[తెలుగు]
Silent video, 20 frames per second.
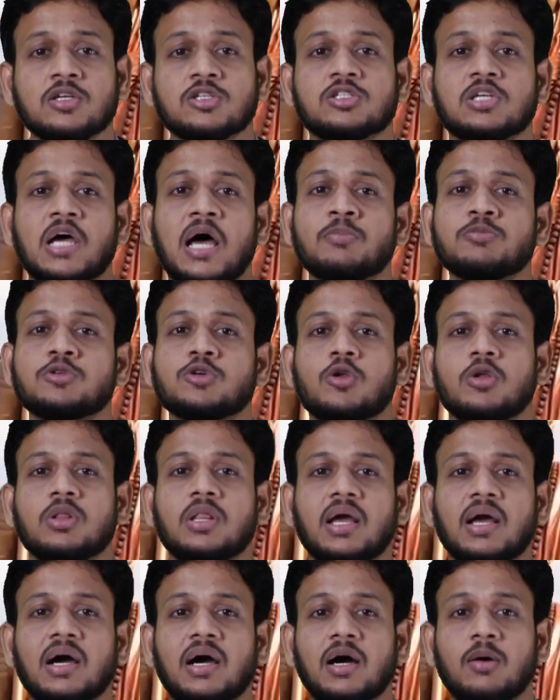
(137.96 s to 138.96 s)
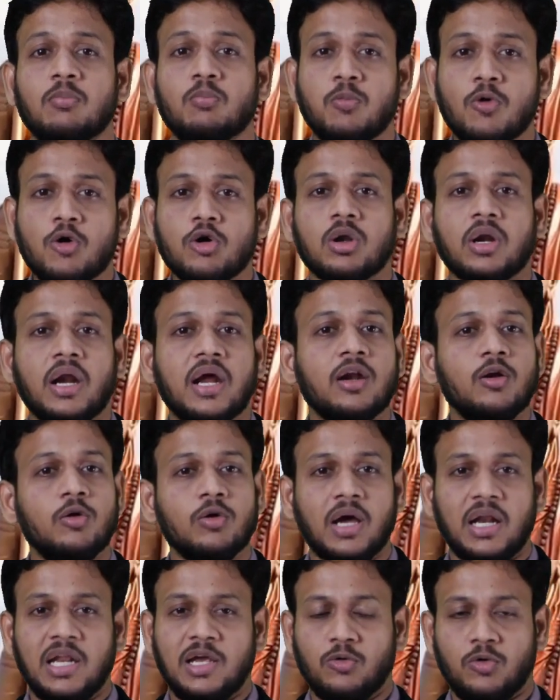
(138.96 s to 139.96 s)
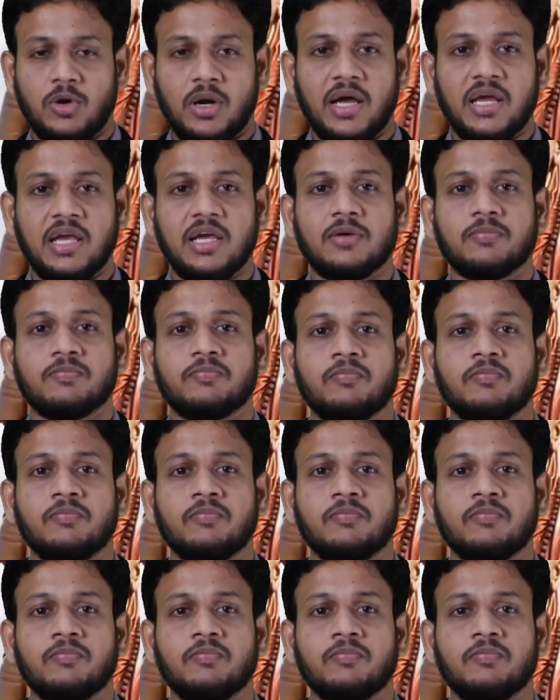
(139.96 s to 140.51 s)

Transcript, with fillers: సాంస్కృతిక బోట్ రైడ్లు కలిగి ఉన్నాయి